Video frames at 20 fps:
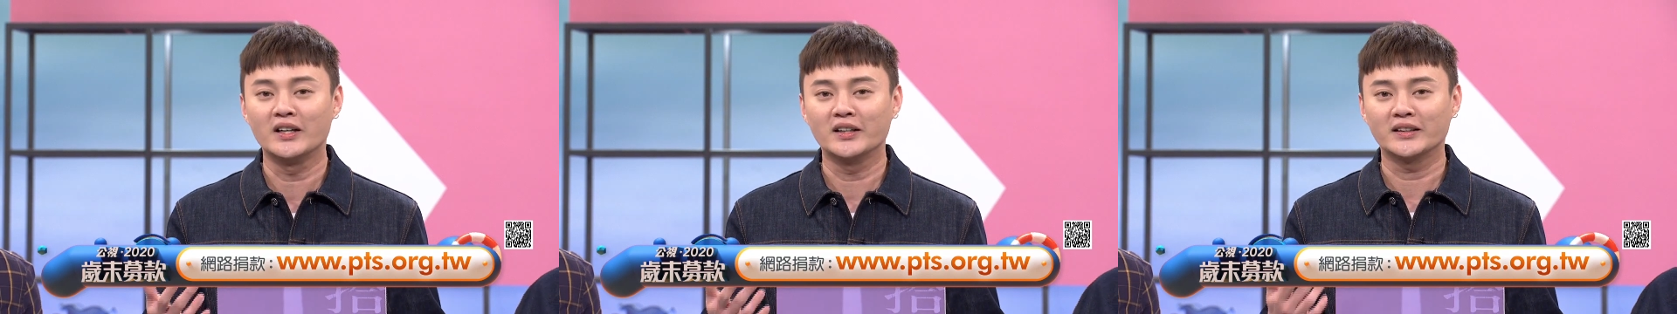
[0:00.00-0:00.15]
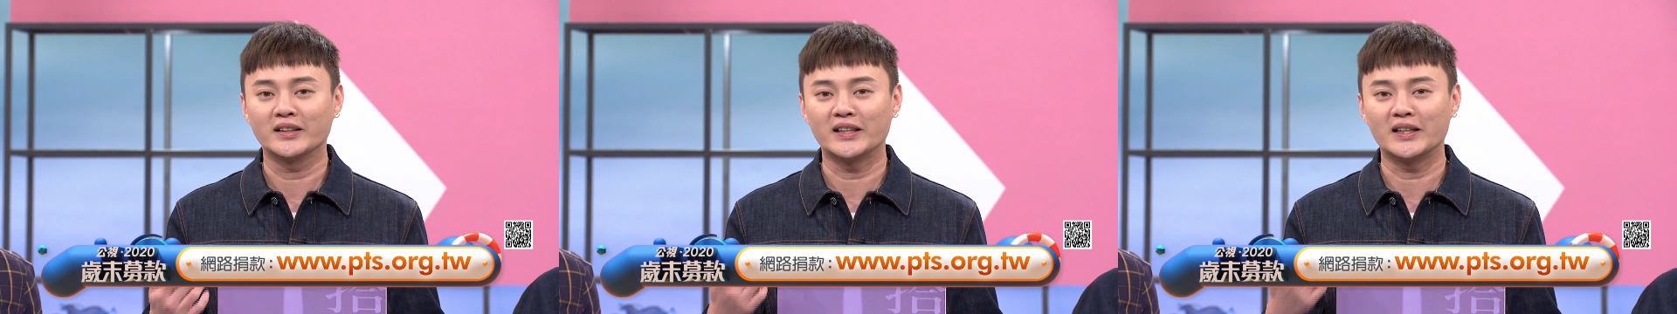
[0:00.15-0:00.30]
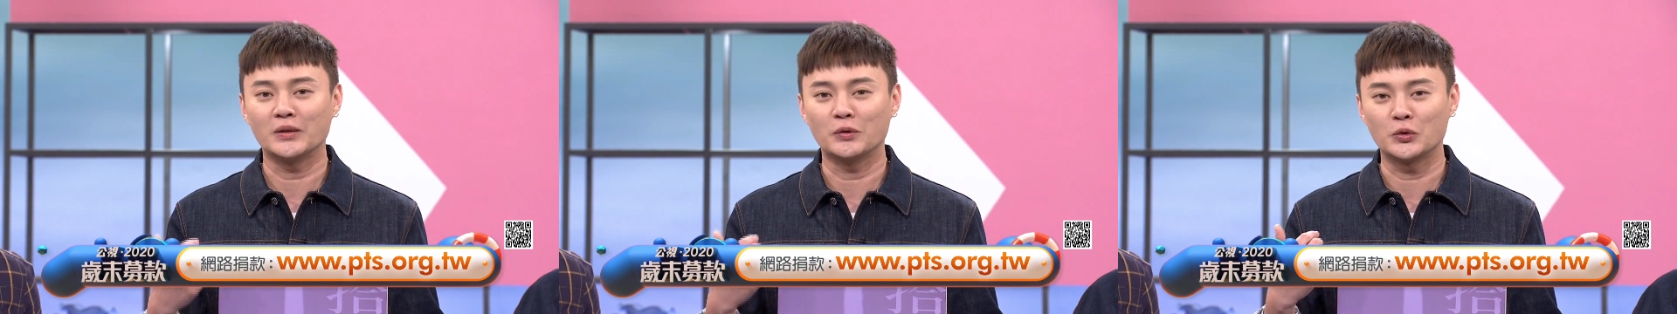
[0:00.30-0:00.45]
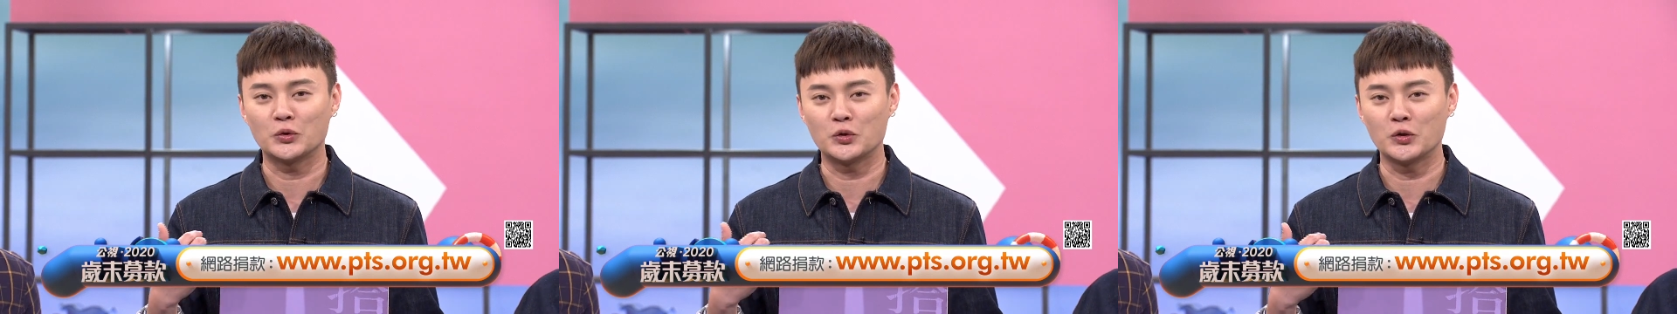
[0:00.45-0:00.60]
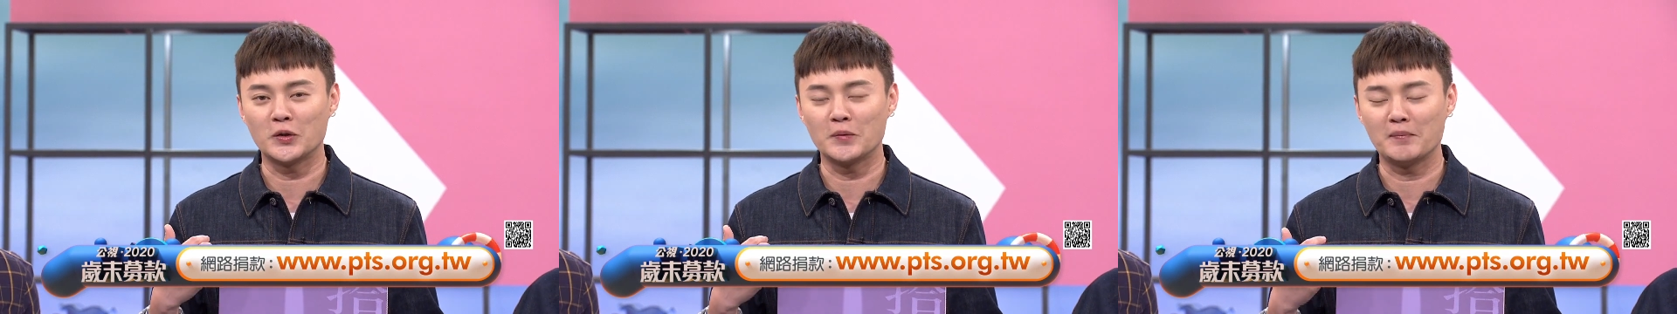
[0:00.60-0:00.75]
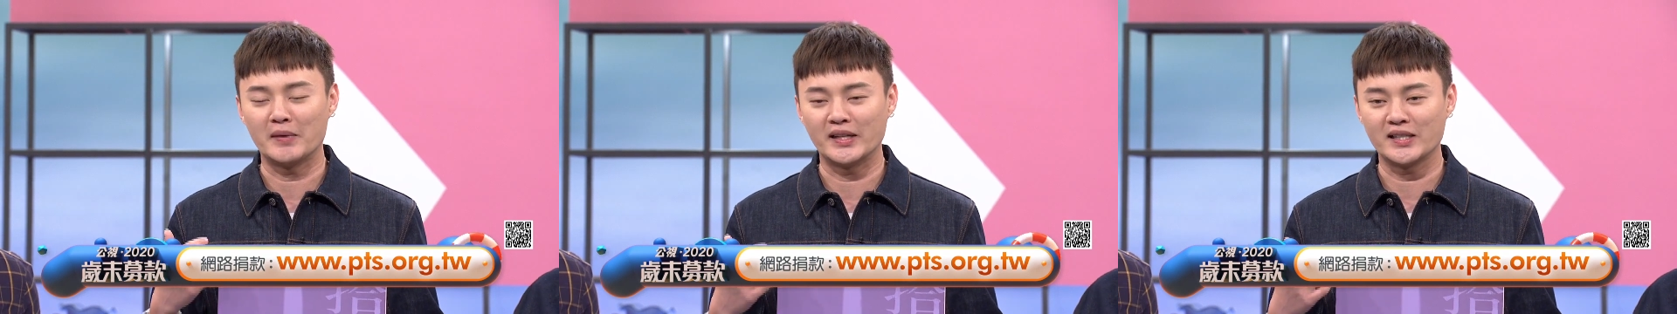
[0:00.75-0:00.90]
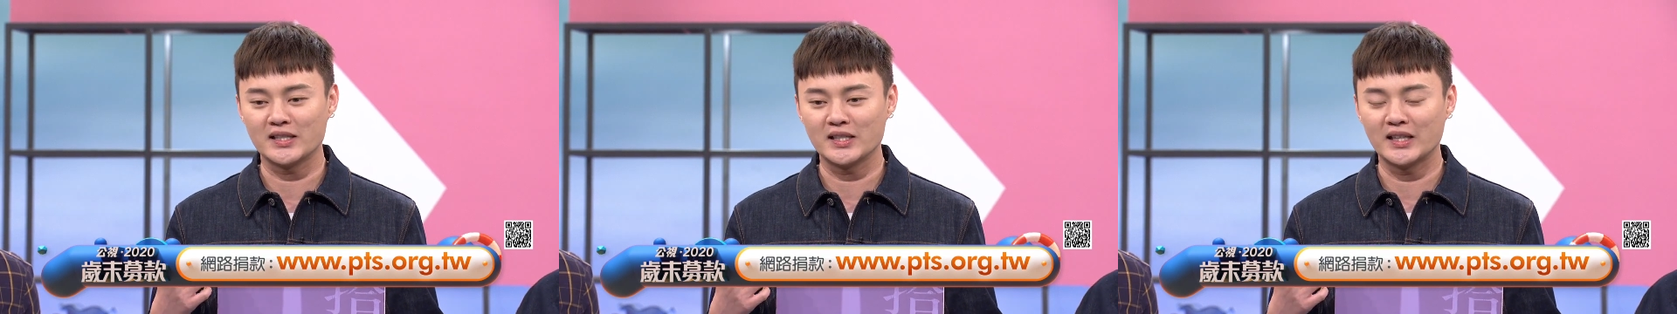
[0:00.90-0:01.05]
那我觉得
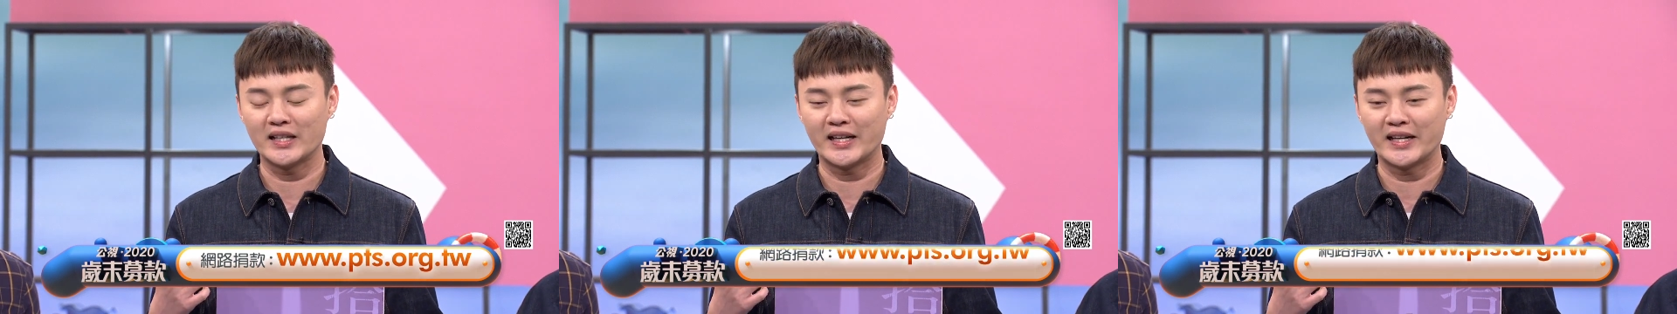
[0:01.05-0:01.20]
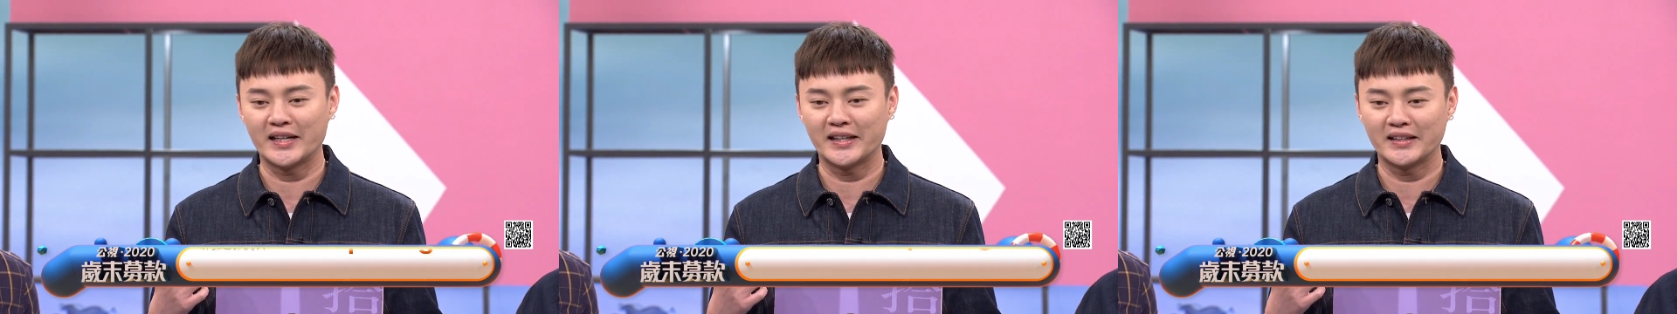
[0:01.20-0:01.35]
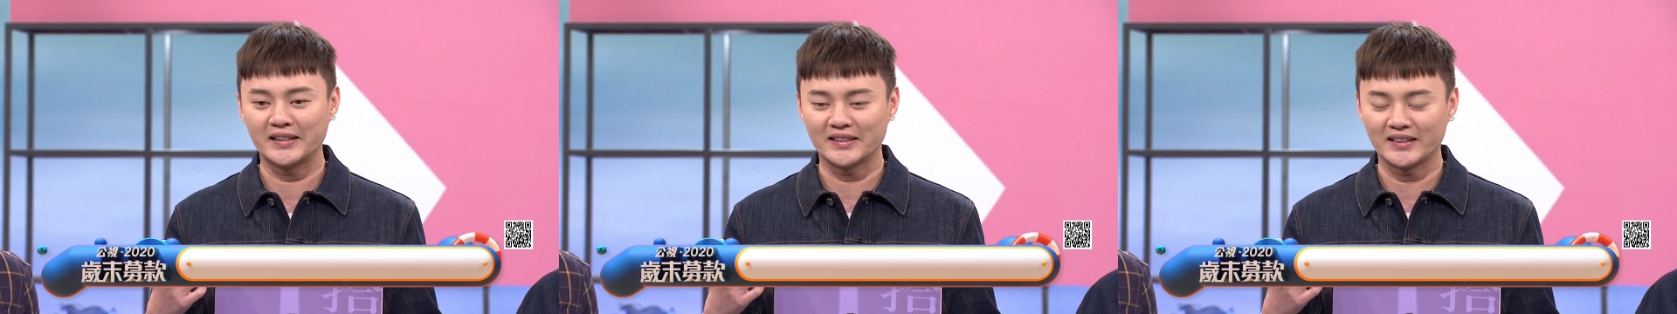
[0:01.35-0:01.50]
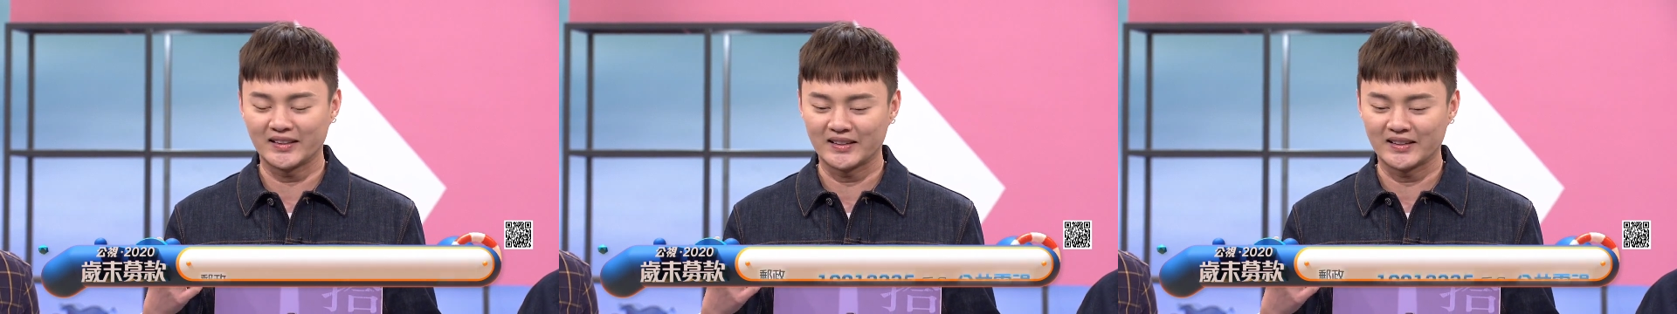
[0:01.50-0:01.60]
每次来